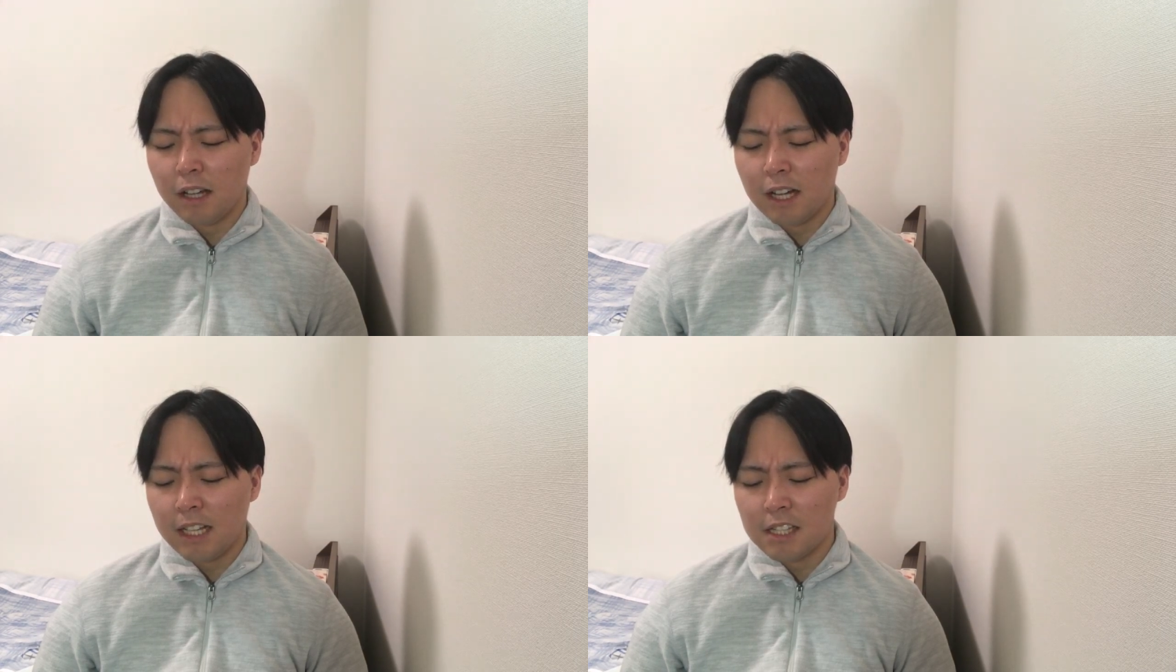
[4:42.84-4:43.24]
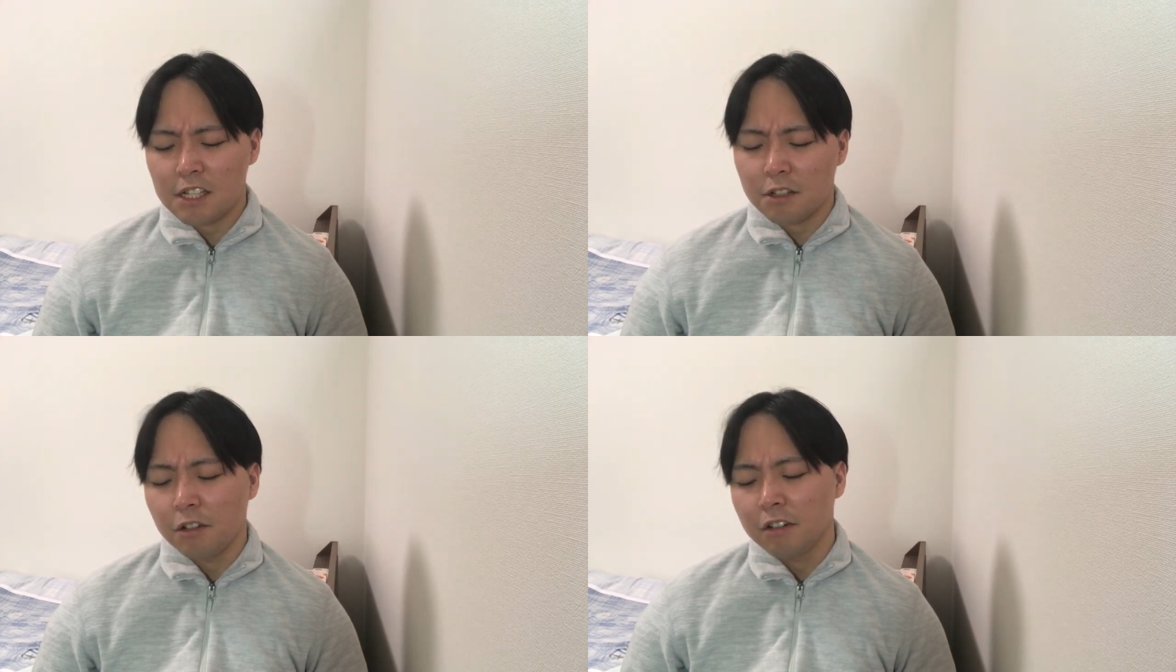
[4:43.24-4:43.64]

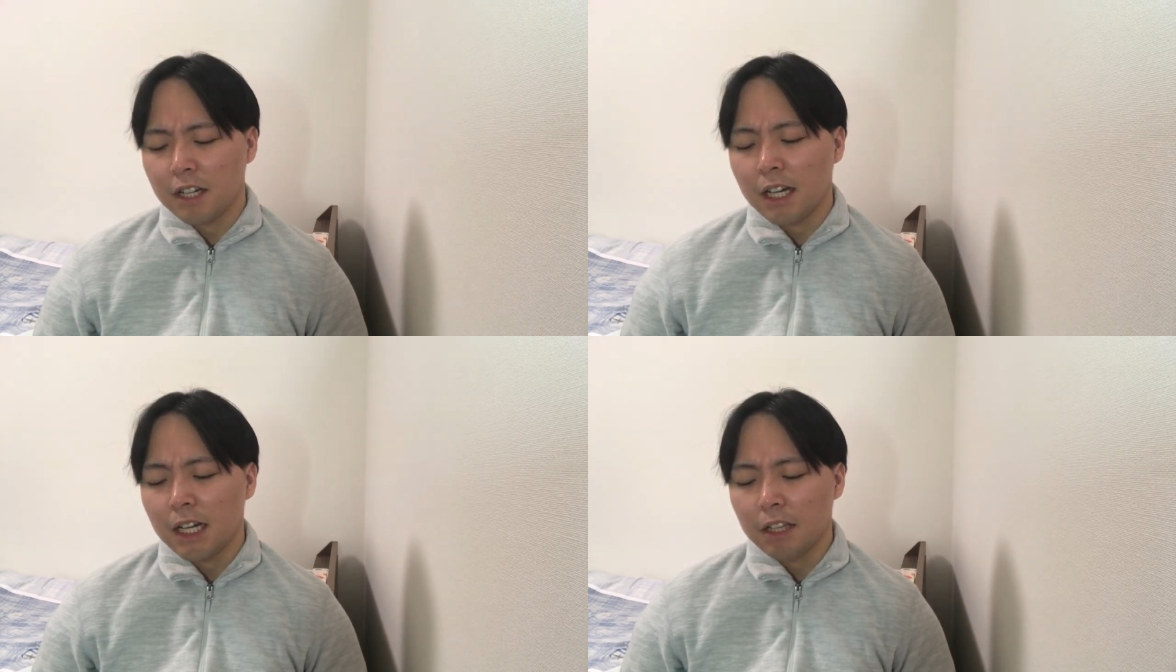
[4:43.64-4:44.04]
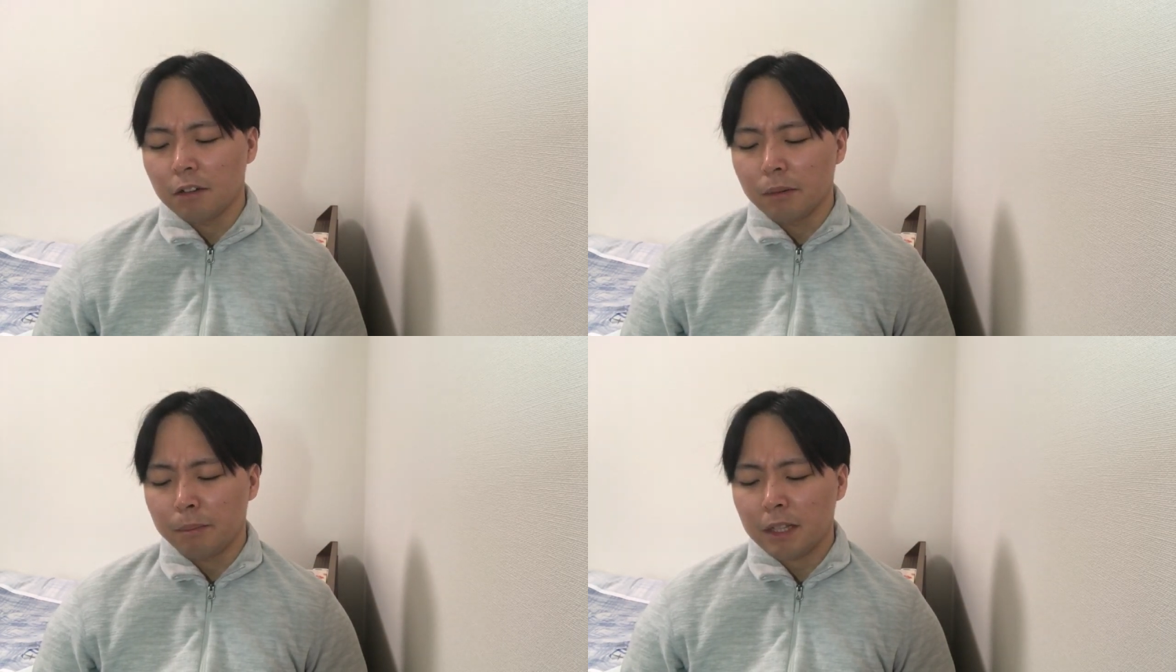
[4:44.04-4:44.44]
アンチというか、えっ
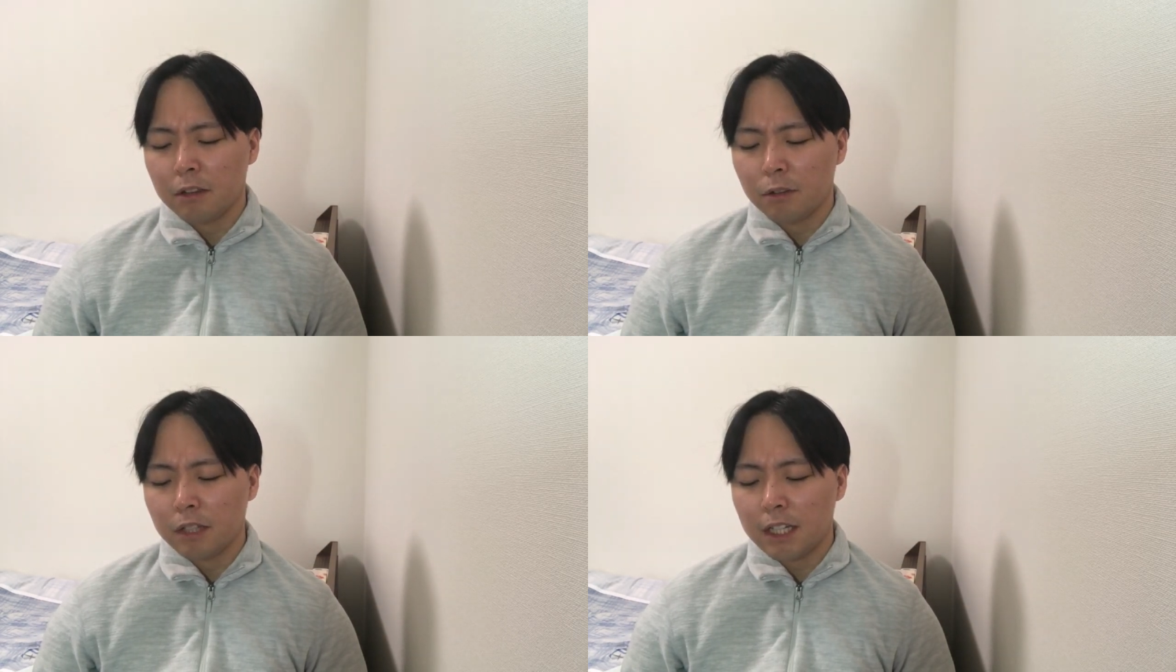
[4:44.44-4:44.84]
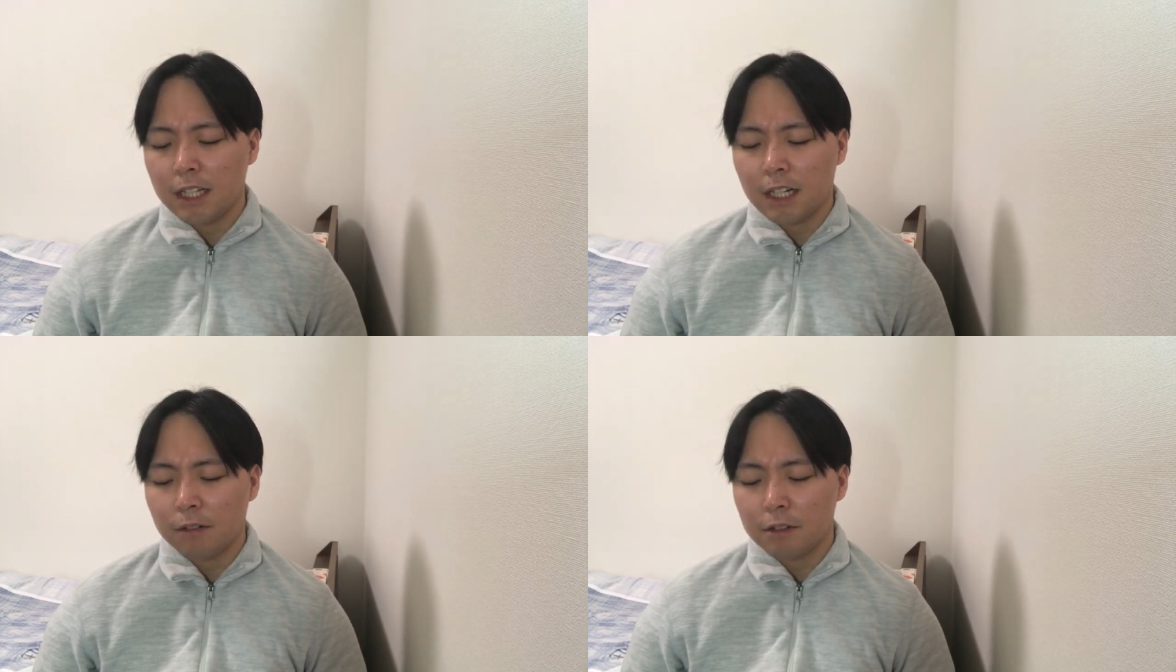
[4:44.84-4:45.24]
と、まっとうな批
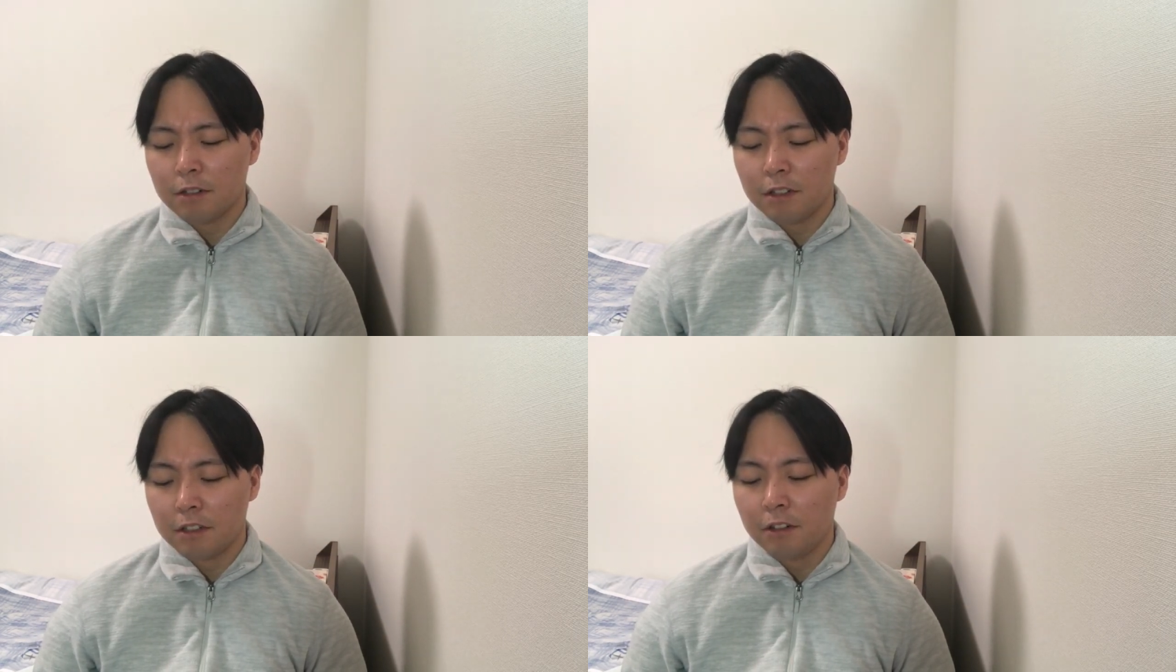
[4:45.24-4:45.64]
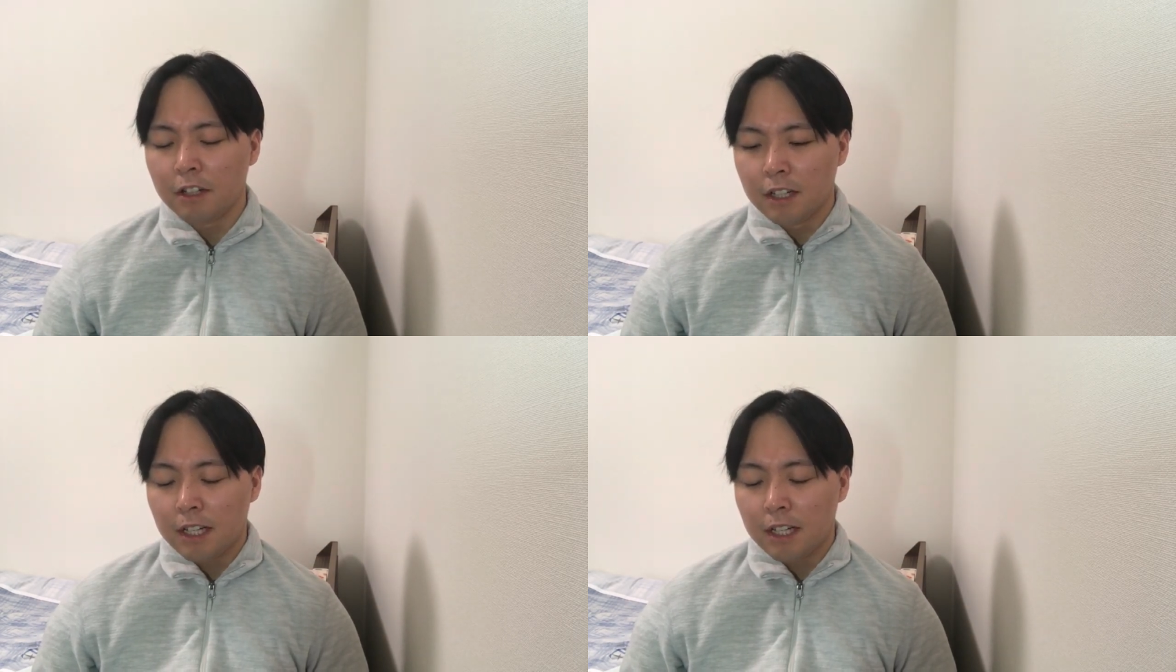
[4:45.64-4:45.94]
判をする人、